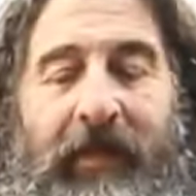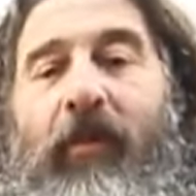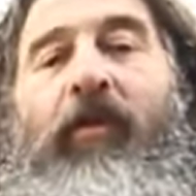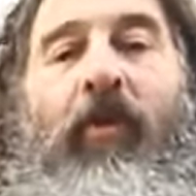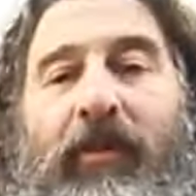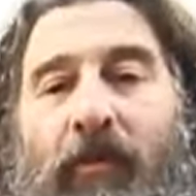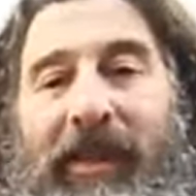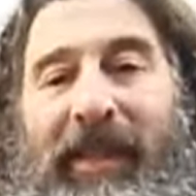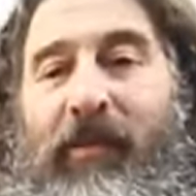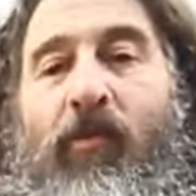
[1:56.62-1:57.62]
en gros, est-ce qu'on
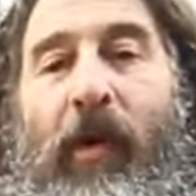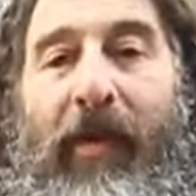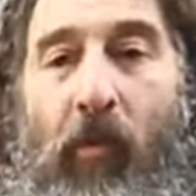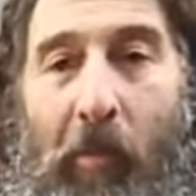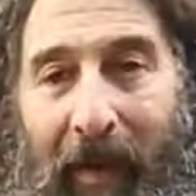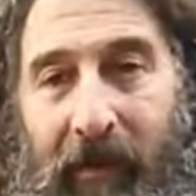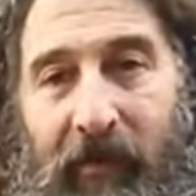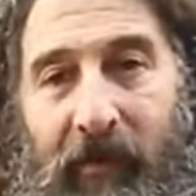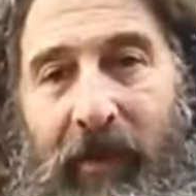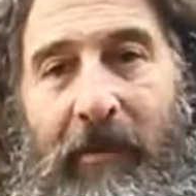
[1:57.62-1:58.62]
s'est gouré ou pas
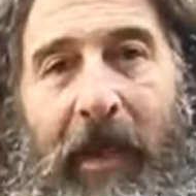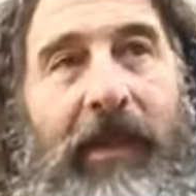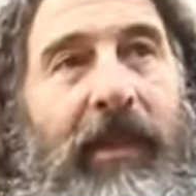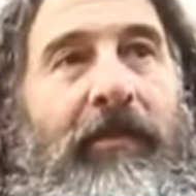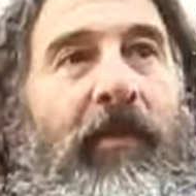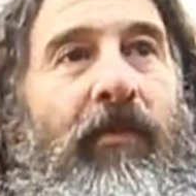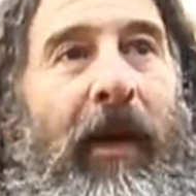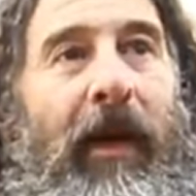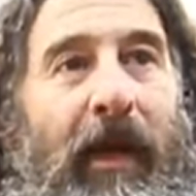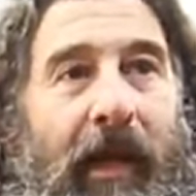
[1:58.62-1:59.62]
quand on imagine Mais
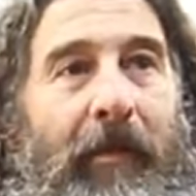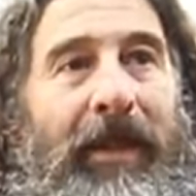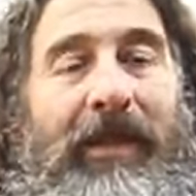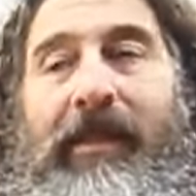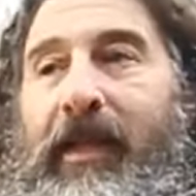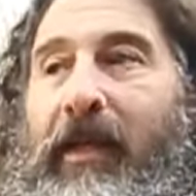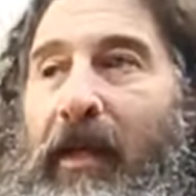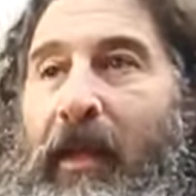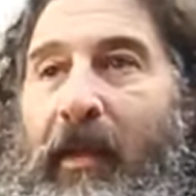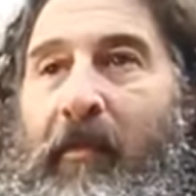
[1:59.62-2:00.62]
l'humain a la capacité,
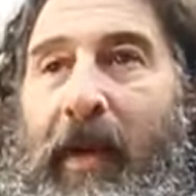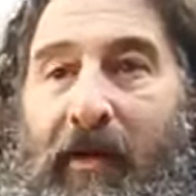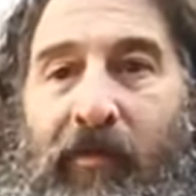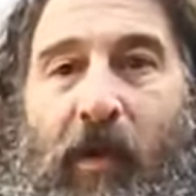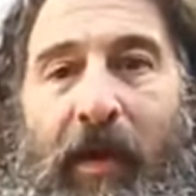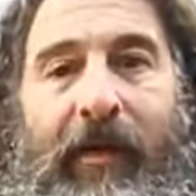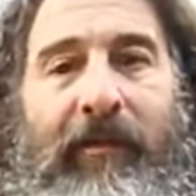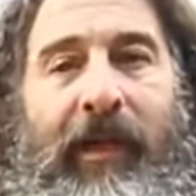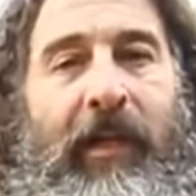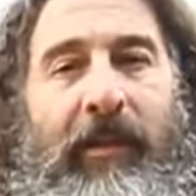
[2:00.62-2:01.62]
parfois,
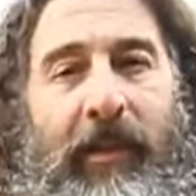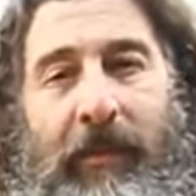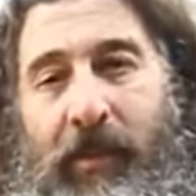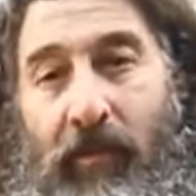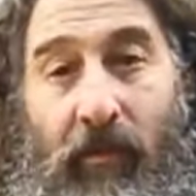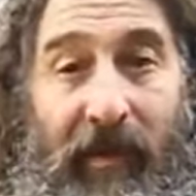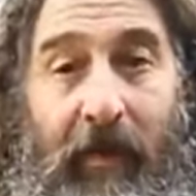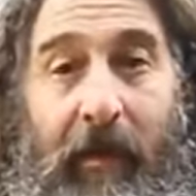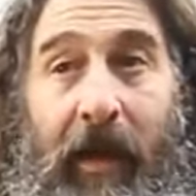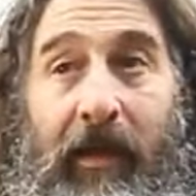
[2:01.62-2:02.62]
avec les expressions non
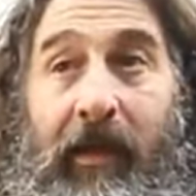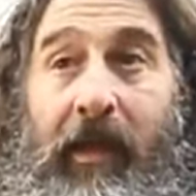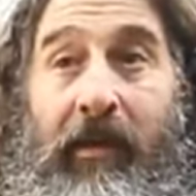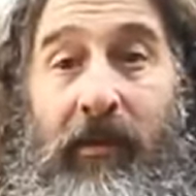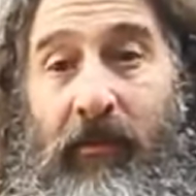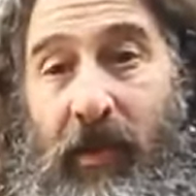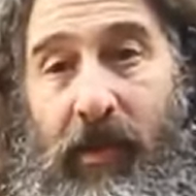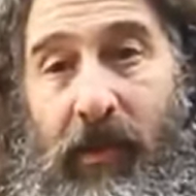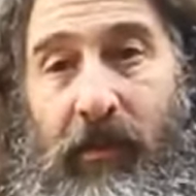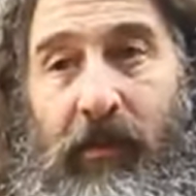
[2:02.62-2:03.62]
verbales, les réactions des
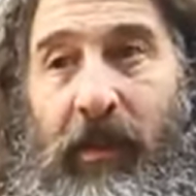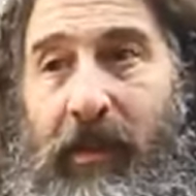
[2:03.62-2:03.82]
gens,